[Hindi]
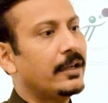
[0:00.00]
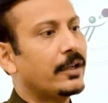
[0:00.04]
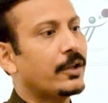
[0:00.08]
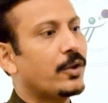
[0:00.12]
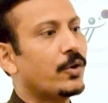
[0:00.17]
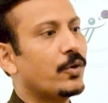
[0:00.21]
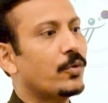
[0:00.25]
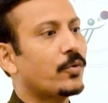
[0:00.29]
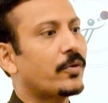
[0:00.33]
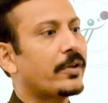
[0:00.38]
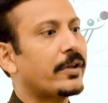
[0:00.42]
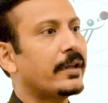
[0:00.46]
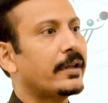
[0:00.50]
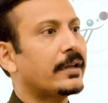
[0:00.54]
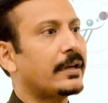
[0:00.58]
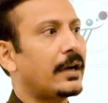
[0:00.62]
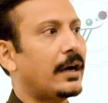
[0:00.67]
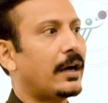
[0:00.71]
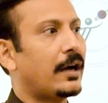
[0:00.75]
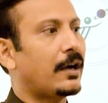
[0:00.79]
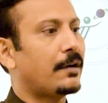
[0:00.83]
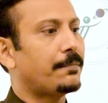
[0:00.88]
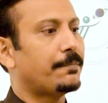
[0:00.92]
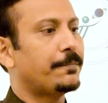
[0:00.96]
क्योंकि
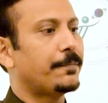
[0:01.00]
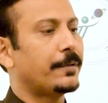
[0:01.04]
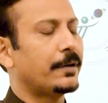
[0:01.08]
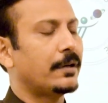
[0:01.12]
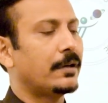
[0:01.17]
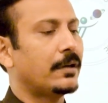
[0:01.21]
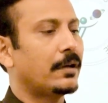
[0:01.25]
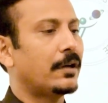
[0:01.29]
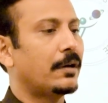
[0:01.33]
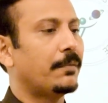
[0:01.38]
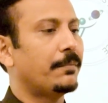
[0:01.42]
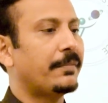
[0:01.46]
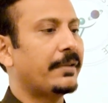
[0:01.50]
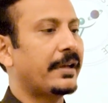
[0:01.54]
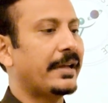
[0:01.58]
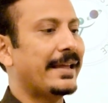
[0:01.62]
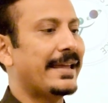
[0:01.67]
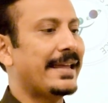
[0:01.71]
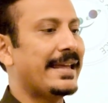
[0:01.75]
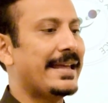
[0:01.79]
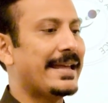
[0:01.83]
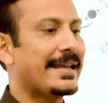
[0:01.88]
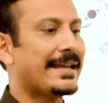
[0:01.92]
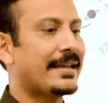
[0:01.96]
आप
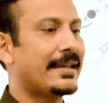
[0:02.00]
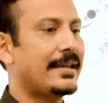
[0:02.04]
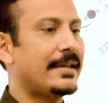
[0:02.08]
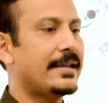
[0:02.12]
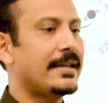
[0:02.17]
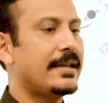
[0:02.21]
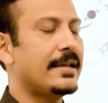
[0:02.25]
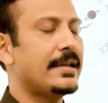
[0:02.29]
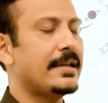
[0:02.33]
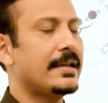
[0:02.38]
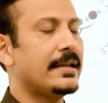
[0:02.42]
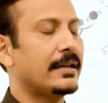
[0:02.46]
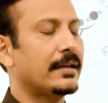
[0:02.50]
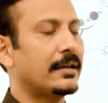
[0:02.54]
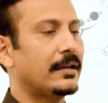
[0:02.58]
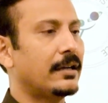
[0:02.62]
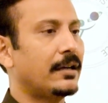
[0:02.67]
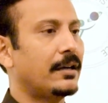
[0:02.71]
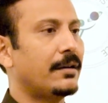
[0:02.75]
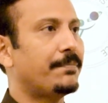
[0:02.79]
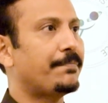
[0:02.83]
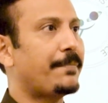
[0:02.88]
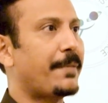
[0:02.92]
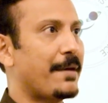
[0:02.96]
एक ही
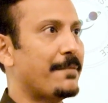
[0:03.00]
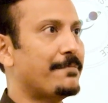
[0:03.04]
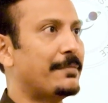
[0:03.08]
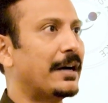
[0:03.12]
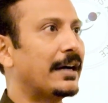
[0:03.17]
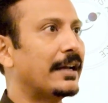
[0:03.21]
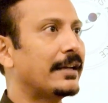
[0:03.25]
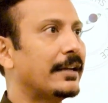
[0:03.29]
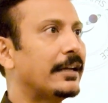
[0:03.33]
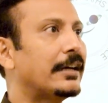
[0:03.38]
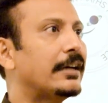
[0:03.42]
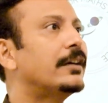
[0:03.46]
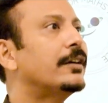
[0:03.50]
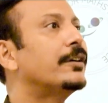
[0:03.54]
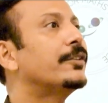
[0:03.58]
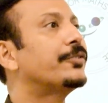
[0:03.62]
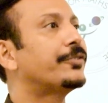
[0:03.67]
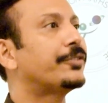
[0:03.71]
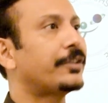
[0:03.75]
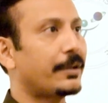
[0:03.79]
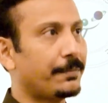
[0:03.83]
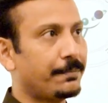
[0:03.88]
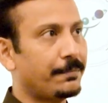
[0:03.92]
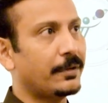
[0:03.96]
पैमाना
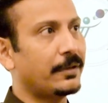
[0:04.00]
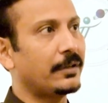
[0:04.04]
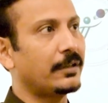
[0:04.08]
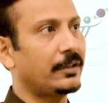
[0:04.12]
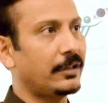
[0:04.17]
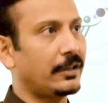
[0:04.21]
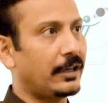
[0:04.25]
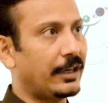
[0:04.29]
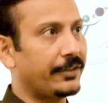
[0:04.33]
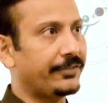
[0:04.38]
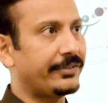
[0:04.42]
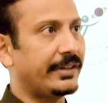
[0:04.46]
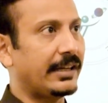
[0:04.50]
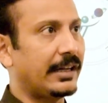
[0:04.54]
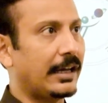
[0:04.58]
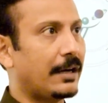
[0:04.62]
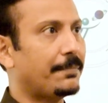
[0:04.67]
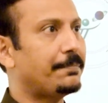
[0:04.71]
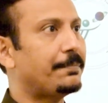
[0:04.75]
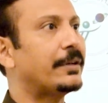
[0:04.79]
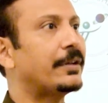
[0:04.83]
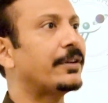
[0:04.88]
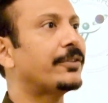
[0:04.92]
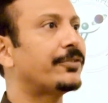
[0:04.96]
सब अजला
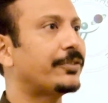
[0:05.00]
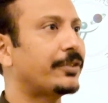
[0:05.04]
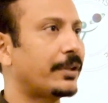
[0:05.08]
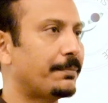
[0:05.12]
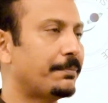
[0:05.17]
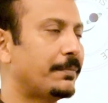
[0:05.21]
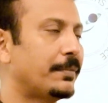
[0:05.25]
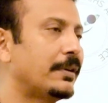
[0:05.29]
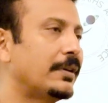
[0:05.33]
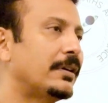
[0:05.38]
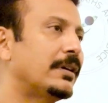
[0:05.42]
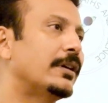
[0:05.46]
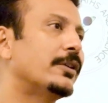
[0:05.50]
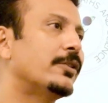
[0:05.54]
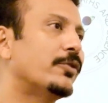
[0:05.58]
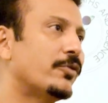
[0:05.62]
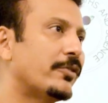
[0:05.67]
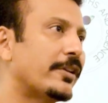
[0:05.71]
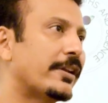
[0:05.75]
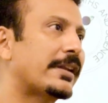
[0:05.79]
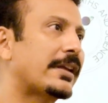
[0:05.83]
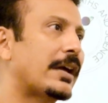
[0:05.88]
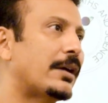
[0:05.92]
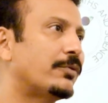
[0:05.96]
पर सब
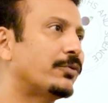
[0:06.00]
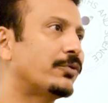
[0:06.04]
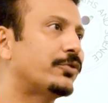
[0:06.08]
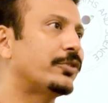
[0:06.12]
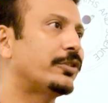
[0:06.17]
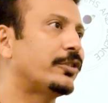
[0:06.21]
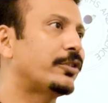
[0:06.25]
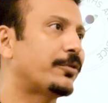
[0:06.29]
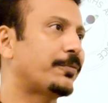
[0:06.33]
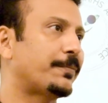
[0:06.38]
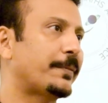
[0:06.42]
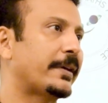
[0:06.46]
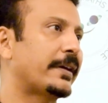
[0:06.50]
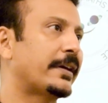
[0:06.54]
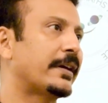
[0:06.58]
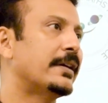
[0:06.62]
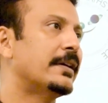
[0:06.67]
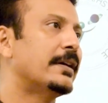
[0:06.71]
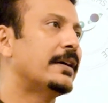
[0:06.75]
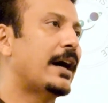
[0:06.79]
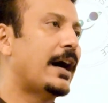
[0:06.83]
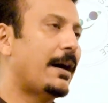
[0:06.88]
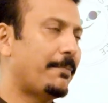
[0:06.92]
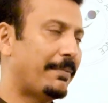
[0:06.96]
यूनियन काउंसिल्स पे
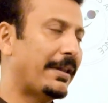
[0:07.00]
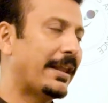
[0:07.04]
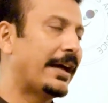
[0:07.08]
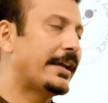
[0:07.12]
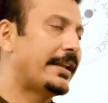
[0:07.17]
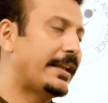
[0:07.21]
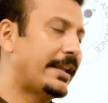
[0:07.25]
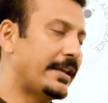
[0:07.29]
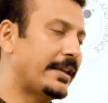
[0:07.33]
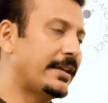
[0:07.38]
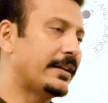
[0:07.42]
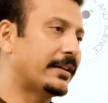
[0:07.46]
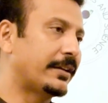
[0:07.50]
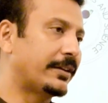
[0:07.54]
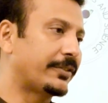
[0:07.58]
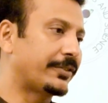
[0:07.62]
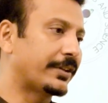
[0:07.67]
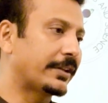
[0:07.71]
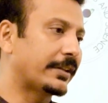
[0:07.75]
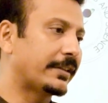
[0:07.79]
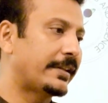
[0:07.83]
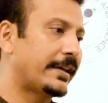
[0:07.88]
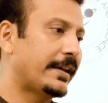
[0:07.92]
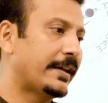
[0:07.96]
अप्लाई नहीं कर
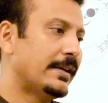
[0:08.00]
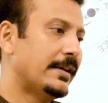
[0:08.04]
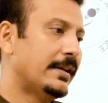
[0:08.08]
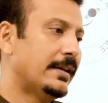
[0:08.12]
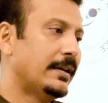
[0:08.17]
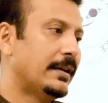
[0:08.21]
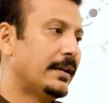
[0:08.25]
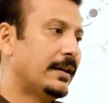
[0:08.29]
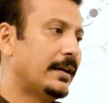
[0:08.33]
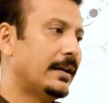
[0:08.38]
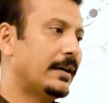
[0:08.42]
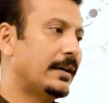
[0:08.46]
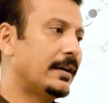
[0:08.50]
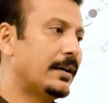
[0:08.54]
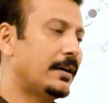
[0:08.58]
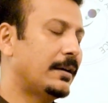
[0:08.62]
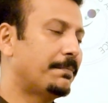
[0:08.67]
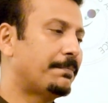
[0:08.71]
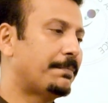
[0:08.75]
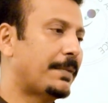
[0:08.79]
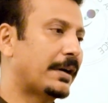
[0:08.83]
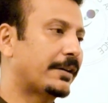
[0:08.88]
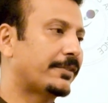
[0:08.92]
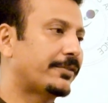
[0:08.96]
सकते
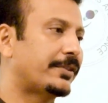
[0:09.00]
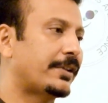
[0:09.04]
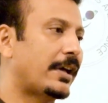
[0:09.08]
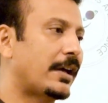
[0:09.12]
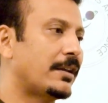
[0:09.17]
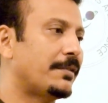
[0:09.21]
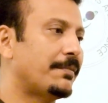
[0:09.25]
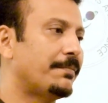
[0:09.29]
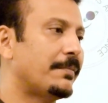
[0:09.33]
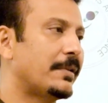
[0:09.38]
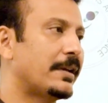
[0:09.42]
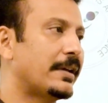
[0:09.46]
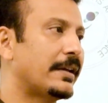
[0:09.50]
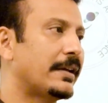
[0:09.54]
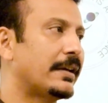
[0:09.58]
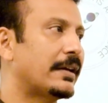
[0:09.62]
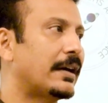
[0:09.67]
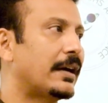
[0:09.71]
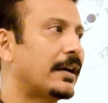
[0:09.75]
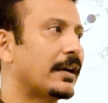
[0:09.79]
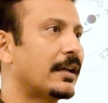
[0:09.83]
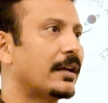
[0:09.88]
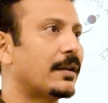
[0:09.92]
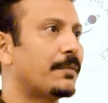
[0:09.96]
पाकिस्तान में
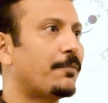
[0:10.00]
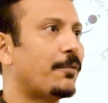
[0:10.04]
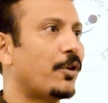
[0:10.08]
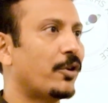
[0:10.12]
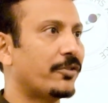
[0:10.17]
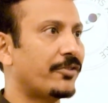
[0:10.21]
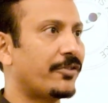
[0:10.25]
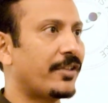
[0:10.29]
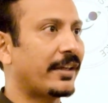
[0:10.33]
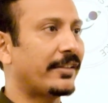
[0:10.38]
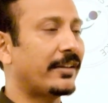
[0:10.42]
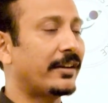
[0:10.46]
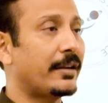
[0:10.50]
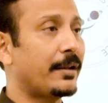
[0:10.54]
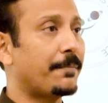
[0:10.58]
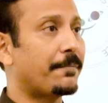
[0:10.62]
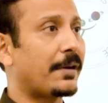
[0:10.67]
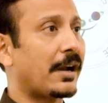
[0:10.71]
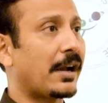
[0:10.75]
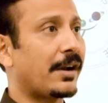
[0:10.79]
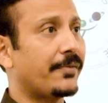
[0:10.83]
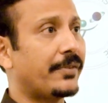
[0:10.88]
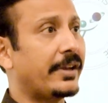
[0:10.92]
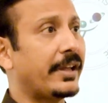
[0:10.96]
अगर बहुत ज़्यादा
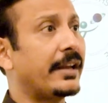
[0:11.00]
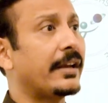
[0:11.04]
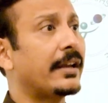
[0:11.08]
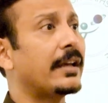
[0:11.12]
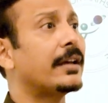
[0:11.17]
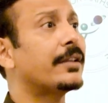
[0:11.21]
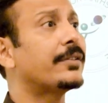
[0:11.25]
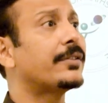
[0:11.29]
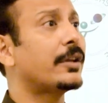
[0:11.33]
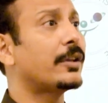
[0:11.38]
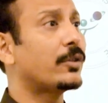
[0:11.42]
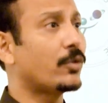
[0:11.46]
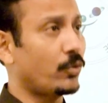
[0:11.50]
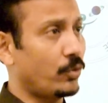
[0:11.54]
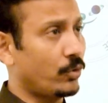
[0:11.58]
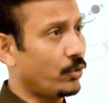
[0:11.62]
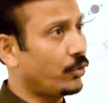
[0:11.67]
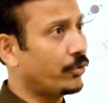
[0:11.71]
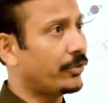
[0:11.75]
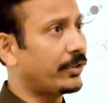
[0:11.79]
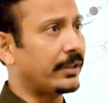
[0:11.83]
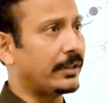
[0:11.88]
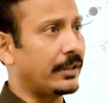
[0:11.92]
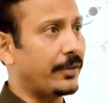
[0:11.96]
डिप्राइव्ड एरियाज़ हैं तो
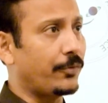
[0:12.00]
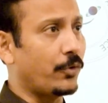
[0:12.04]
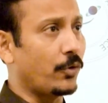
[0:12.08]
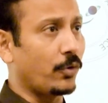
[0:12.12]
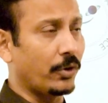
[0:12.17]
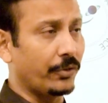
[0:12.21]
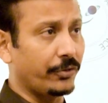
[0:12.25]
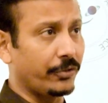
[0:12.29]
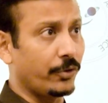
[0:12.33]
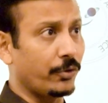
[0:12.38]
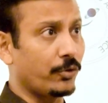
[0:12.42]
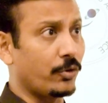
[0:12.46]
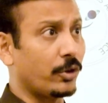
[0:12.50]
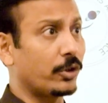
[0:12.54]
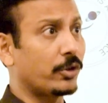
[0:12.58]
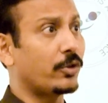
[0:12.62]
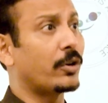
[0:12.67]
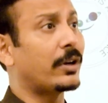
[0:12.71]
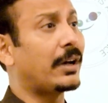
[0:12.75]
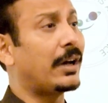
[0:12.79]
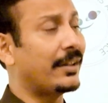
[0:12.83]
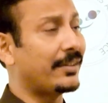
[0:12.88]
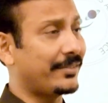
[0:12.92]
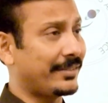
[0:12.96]
उनको ज़्यादा फोकस की ज़रूरत
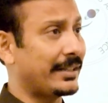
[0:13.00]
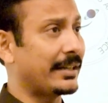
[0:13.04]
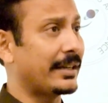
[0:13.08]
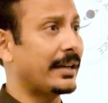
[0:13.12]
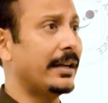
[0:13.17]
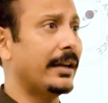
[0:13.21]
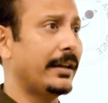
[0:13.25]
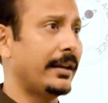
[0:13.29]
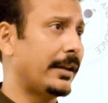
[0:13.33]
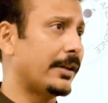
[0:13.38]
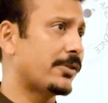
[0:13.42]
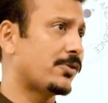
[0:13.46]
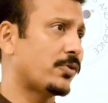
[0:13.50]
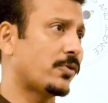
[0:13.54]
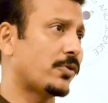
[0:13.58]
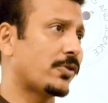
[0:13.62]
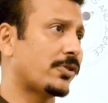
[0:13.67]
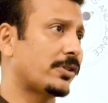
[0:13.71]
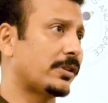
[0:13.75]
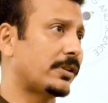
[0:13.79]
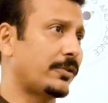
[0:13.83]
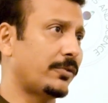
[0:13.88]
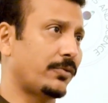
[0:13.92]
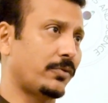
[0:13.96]
है और ख़ासकर गर्ल
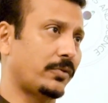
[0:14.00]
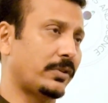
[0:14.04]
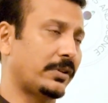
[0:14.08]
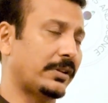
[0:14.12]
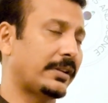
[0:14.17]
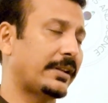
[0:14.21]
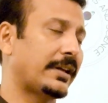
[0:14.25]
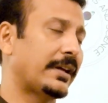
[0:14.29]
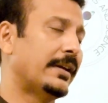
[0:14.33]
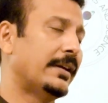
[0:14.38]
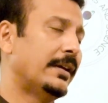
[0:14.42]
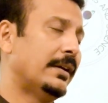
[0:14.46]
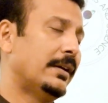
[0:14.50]
एजुकेशन की ज़रूरत है